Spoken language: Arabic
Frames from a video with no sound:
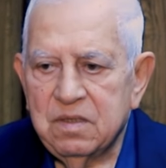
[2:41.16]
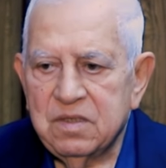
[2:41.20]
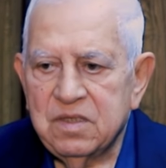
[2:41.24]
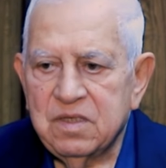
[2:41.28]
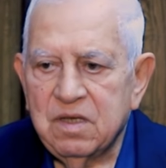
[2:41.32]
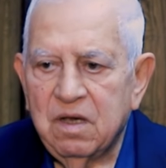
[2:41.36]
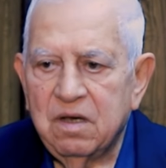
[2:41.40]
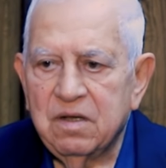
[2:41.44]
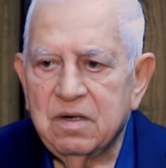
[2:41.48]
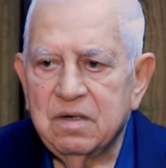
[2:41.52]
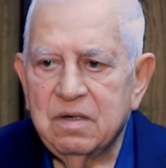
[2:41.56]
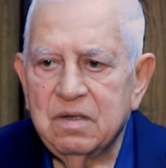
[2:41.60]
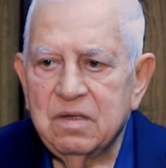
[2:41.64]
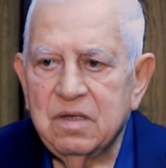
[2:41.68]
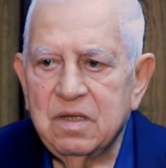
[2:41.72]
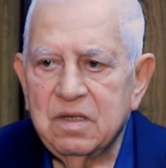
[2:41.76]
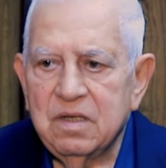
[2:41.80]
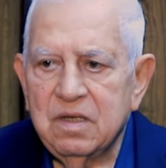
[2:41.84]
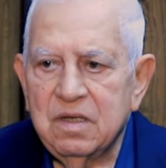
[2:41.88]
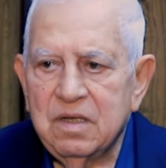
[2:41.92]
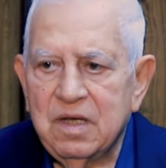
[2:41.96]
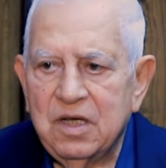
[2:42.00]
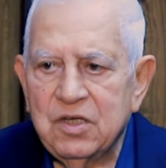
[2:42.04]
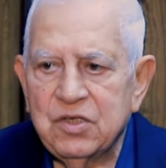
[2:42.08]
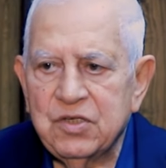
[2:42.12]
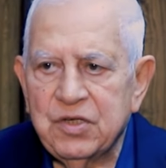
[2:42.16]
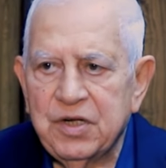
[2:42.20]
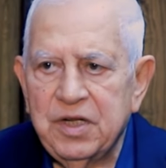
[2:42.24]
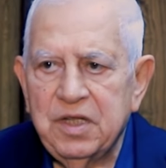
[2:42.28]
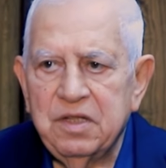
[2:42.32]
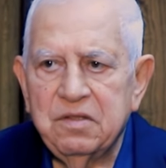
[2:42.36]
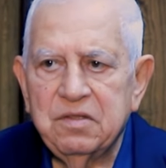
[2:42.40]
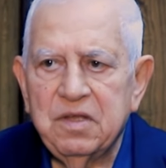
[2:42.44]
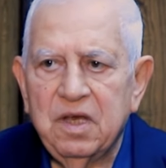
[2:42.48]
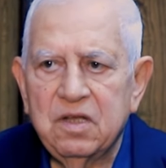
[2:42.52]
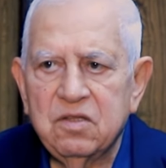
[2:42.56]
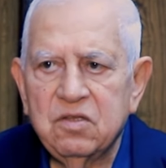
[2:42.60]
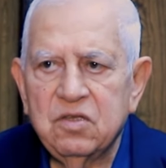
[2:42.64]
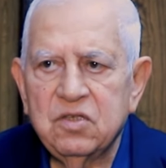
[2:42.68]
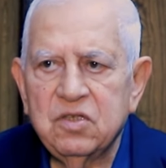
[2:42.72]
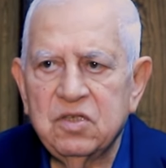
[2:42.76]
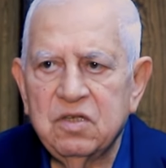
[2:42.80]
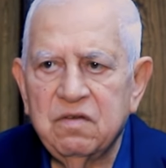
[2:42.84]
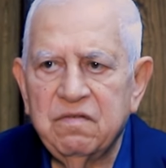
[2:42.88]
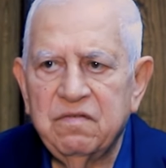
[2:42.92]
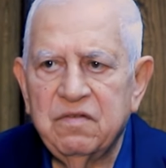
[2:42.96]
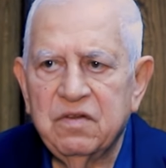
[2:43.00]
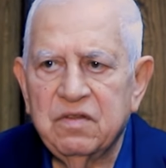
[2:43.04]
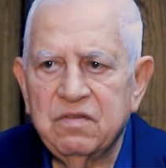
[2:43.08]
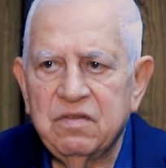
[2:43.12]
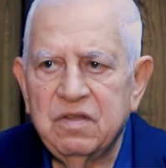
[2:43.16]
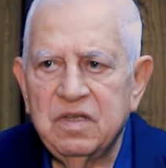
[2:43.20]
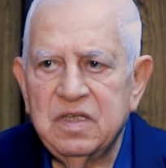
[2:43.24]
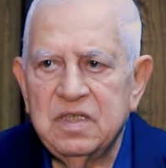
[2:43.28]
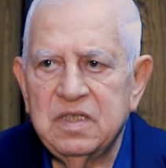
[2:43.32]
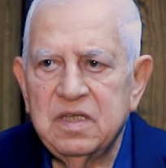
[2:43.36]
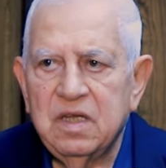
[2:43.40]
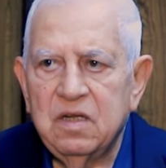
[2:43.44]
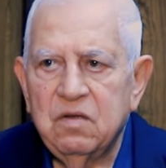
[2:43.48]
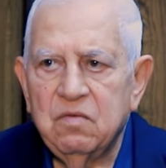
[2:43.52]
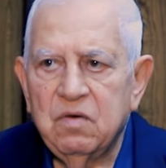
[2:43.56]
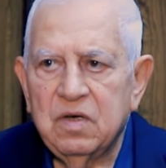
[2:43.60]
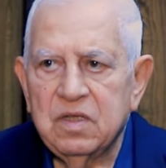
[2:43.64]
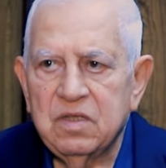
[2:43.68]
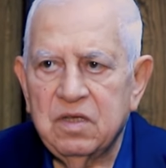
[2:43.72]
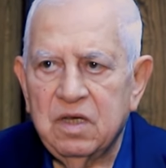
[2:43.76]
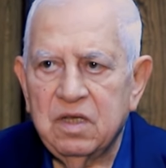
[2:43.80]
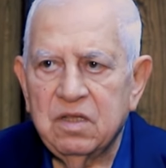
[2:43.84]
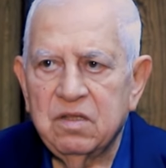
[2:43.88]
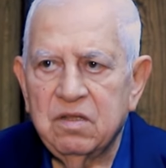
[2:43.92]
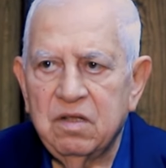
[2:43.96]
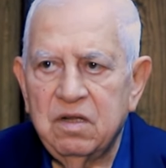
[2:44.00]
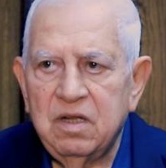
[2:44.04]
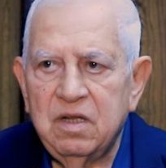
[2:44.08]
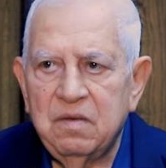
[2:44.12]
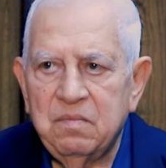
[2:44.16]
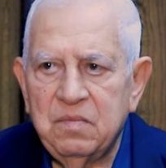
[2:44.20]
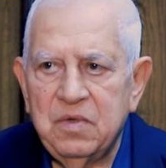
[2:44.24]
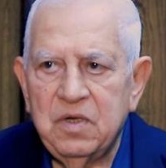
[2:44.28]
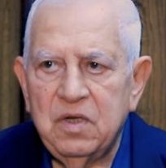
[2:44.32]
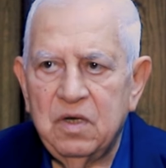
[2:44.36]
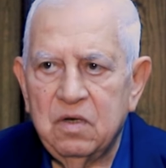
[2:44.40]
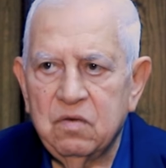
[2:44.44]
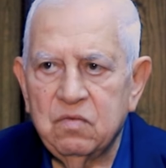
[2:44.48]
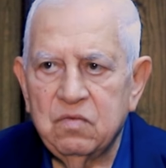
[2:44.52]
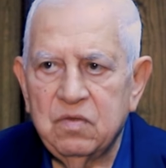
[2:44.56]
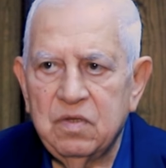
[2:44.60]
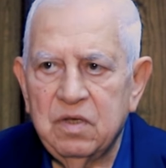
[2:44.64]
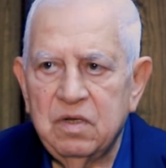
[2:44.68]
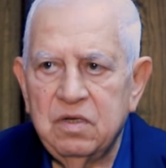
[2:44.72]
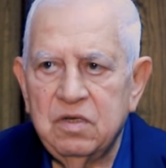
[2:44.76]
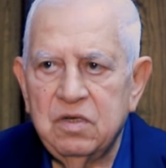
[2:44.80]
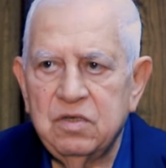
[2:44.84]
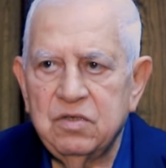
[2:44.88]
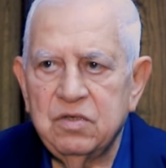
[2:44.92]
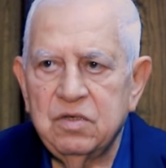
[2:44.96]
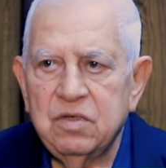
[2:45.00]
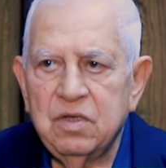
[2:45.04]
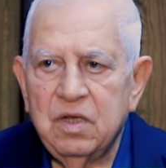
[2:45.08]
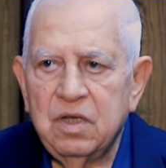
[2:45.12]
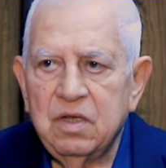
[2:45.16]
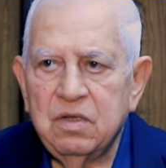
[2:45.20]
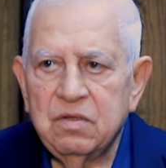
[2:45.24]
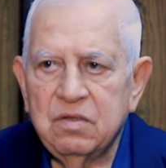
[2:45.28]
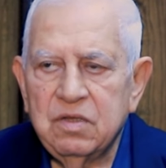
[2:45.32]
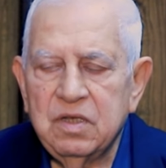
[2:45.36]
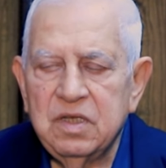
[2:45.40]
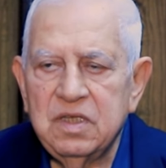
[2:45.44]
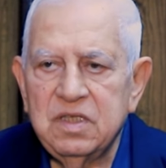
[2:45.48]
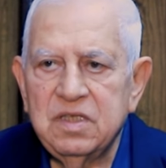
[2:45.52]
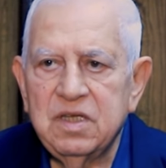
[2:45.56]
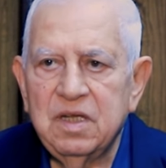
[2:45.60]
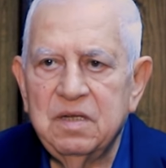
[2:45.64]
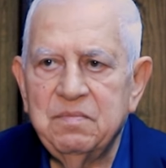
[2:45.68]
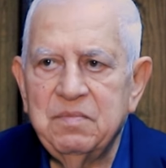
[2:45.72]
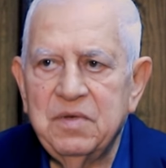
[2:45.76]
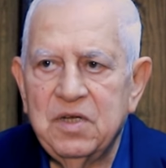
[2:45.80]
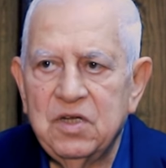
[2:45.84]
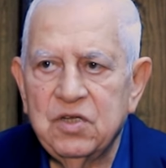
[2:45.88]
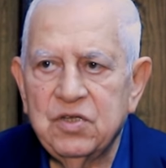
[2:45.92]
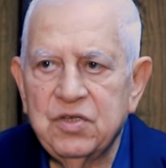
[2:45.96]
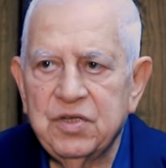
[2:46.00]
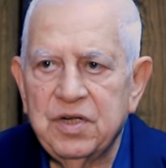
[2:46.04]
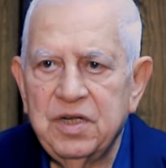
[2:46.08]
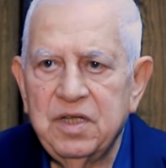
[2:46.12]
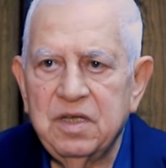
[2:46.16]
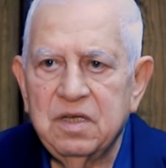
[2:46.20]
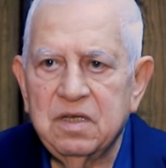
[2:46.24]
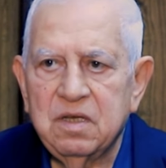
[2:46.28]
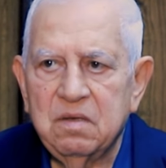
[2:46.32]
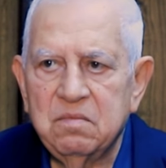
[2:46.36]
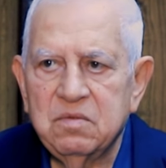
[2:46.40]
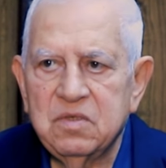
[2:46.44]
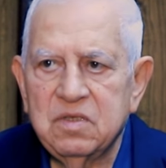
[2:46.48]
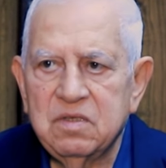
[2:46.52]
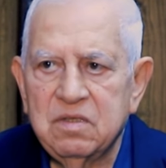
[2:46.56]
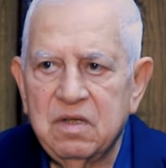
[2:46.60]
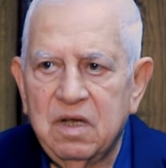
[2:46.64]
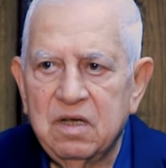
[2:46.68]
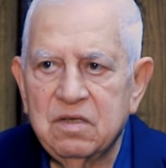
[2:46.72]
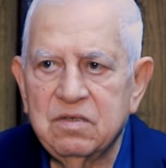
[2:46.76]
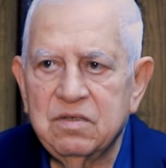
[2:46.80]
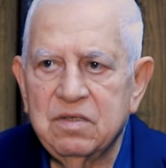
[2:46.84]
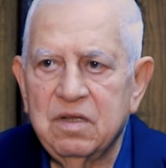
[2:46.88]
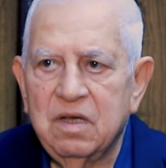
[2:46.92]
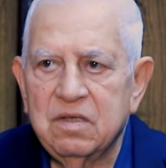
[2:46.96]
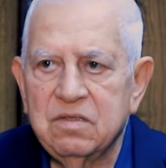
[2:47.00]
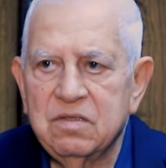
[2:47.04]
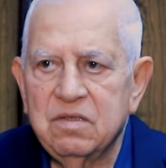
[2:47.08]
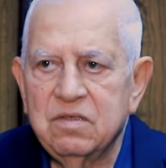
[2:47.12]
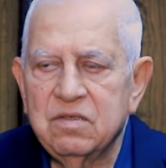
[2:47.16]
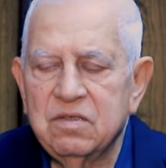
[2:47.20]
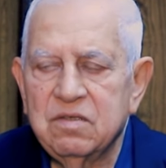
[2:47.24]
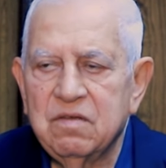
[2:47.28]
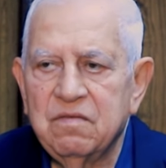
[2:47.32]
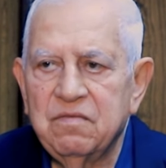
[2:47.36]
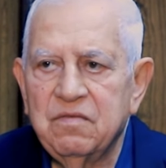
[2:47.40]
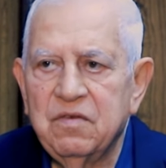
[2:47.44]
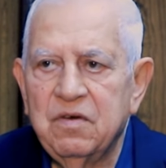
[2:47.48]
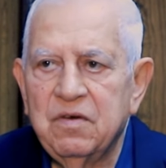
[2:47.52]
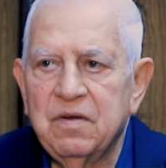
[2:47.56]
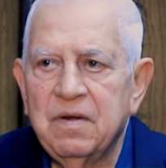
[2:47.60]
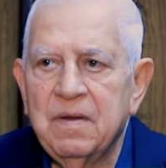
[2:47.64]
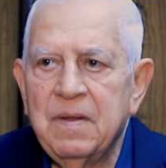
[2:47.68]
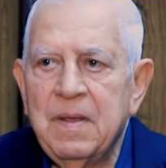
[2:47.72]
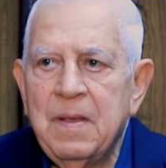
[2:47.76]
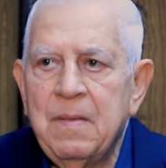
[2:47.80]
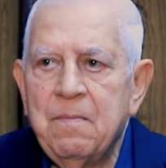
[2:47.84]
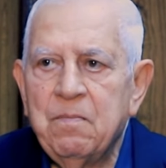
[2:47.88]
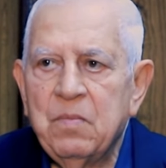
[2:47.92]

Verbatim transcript: صار 20 تحت الصور تنزل وقت حط لها ملح وثلج تنزل ب 20 15 تحت الصدر